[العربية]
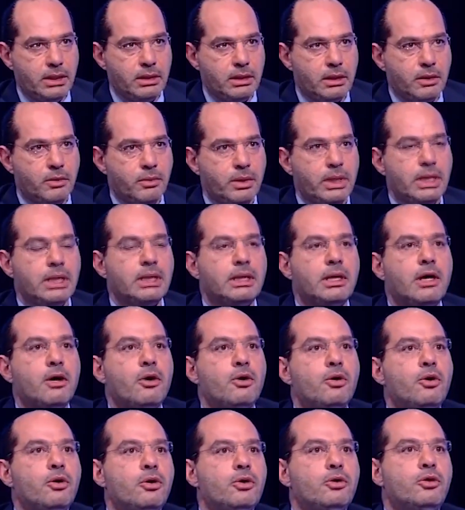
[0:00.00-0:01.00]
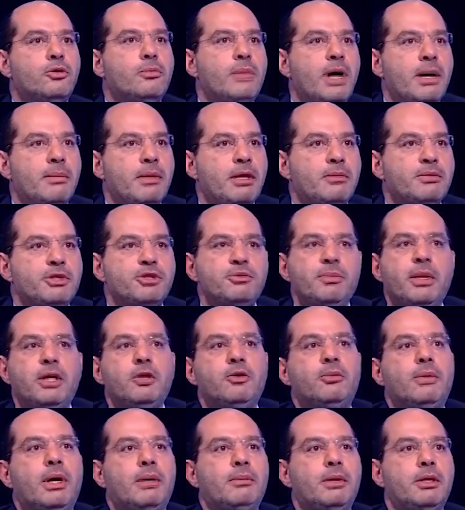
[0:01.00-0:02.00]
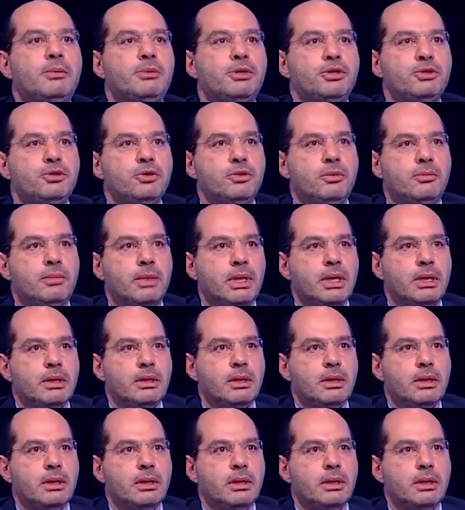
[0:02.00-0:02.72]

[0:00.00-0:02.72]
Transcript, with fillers: النووية تعوا خذوا معمل بشمال ومعمل بجنوب